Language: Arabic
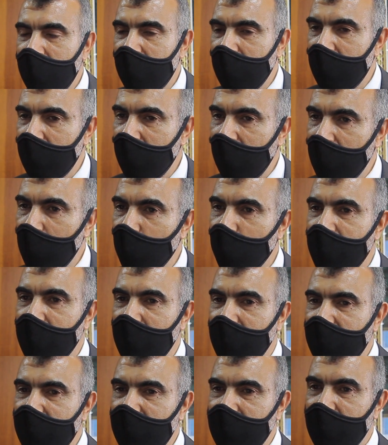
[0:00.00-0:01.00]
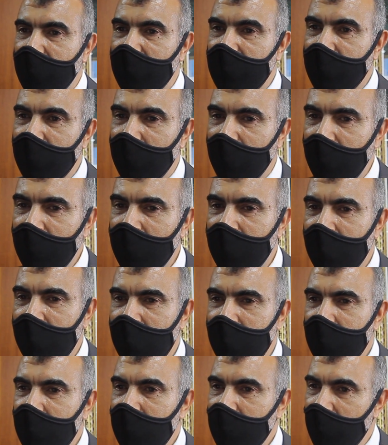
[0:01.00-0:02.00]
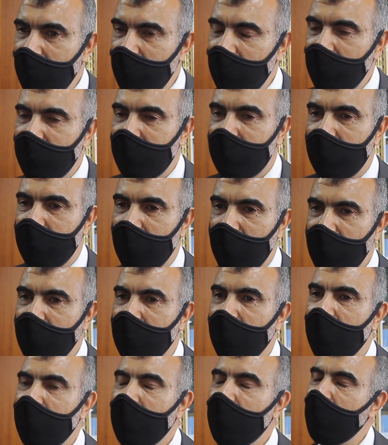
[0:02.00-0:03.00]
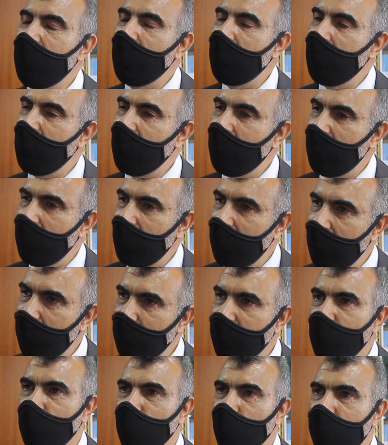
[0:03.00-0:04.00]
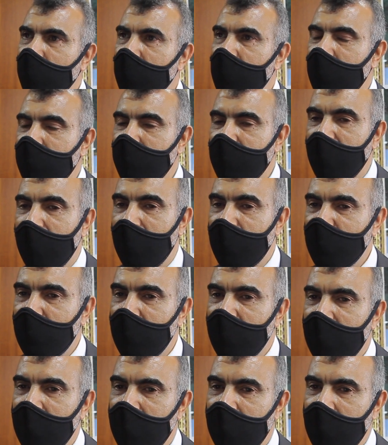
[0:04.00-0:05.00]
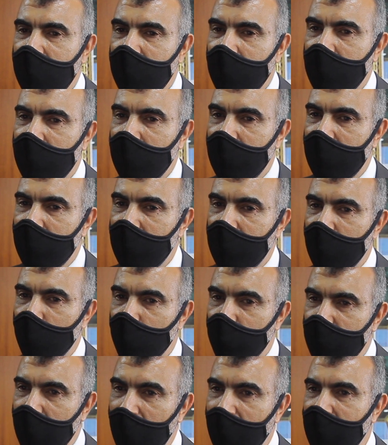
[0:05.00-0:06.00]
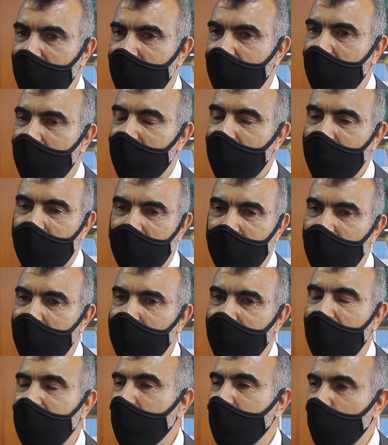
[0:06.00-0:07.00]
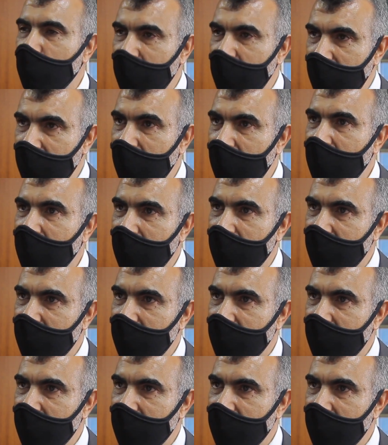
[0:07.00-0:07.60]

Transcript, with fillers: آه، الوانه السياسيه يعني استدعينا المندوب من اجل آه، يوضح لنا يعني ما هي الوضعيه اللي